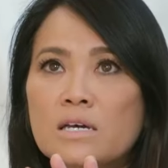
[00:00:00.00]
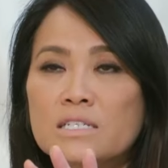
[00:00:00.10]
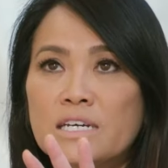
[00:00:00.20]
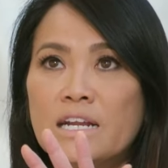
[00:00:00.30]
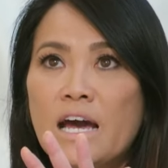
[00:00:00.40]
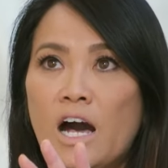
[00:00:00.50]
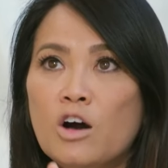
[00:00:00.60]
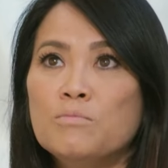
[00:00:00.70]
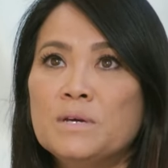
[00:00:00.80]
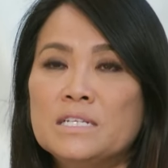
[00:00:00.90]
vai me
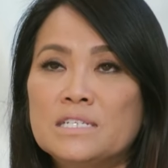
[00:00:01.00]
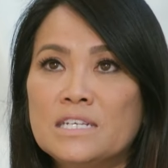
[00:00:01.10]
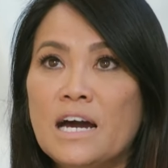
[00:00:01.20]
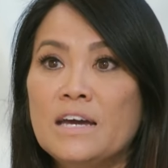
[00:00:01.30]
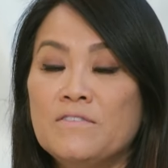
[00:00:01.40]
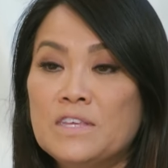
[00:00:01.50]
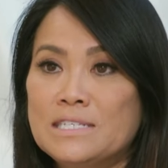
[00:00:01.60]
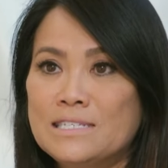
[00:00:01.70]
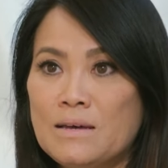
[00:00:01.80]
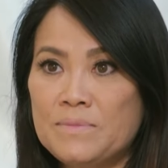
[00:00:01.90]
ajudar a decidir se eu
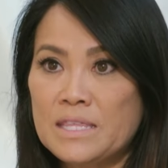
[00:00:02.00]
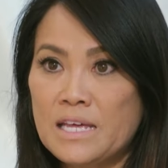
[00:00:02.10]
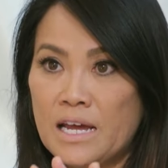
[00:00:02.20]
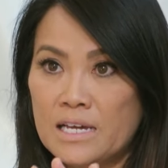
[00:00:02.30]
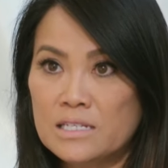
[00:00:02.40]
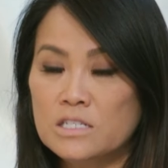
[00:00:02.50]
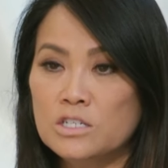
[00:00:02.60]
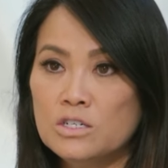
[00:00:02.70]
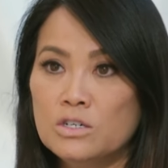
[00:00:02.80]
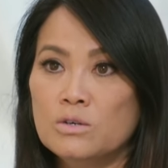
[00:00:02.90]
posso fazer alguma
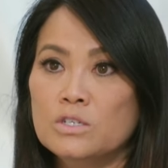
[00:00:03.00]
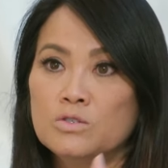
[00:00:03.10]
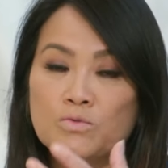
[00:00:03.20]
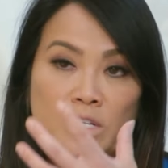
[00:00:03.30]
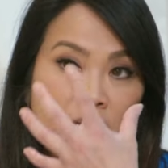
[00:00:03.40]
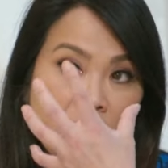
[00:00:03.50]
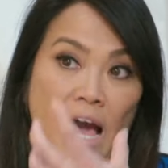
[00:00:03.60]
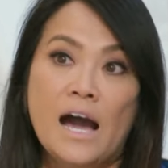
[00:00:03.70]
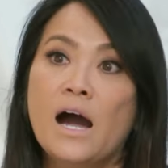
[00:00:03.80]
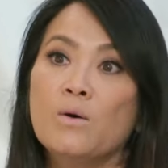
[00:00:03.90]
coisa é ver
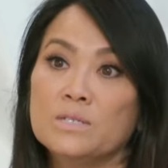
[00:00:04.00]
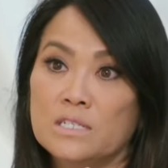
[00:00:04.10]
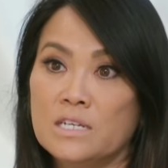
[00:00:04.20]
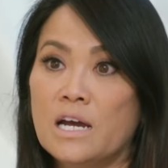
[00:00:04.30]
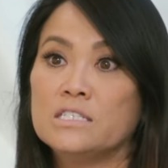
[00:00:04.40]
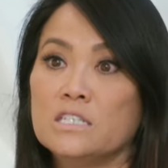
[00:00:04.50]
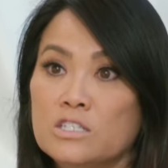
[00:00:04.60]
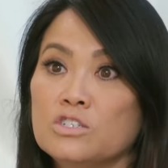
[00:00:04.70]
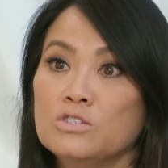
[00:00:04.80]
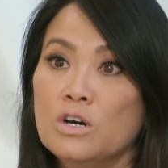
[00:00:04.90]
como isso está de
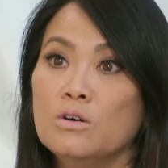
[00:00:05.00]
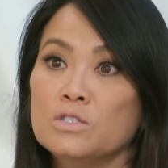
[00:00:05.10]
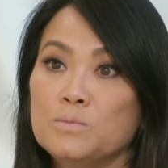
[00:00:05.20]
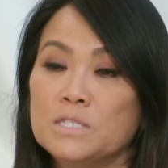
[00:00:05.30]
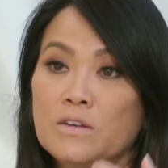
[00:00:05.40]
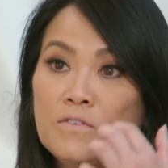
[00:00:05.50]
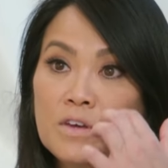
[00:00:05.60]
fato preso ao seu